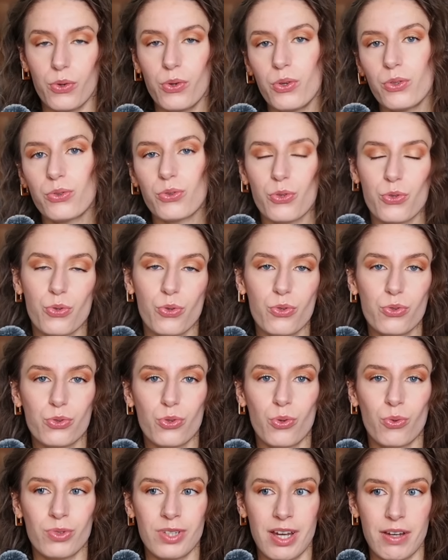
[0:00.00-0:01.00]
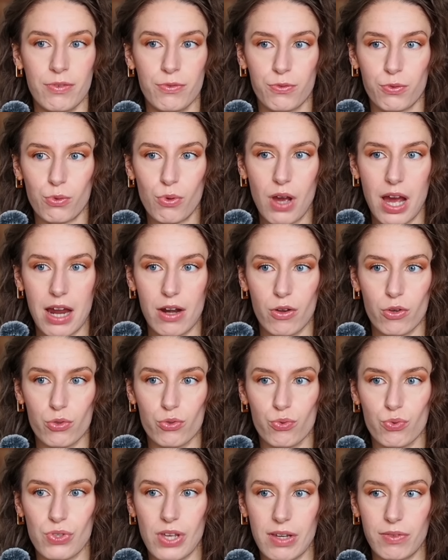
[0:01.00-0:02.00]
Autre chose que l'on a vu, alors
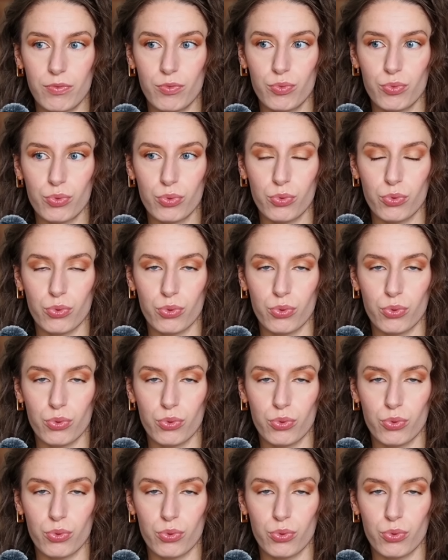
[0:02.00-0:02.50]
je vous avoue